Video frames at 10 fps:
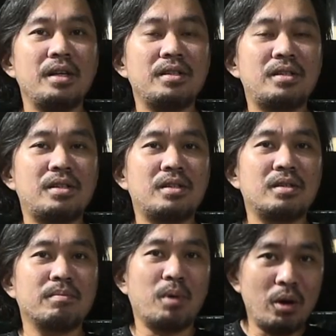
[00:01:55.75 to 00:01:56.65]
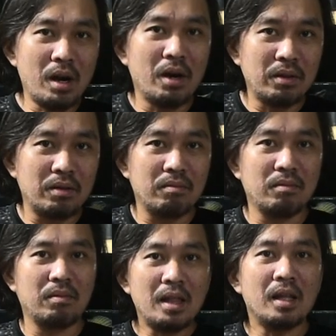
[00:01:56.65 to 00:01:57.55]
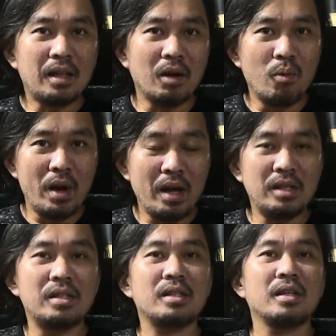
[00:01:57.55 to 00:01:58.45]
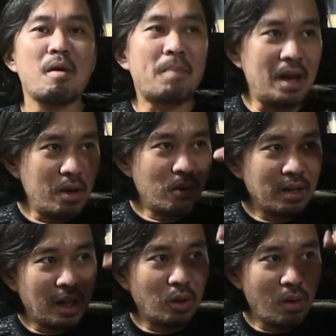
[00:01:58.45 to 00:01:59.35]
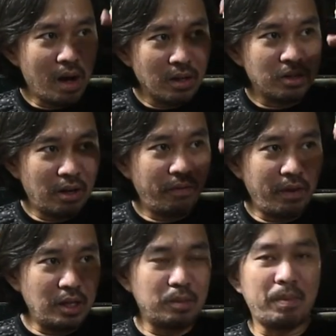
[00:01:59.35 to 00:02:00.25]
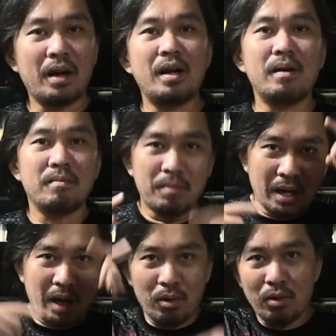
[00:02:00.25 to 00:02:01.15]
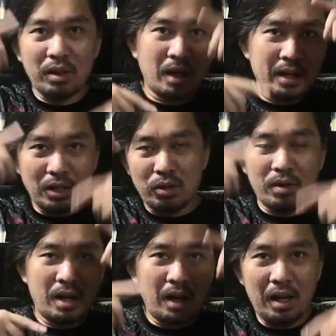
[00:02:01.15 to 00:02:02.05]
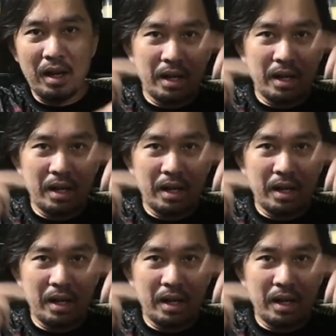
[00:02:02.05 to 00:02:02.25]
since brown out kita tagways mapalihok nato ang surface para magkaroon tag natural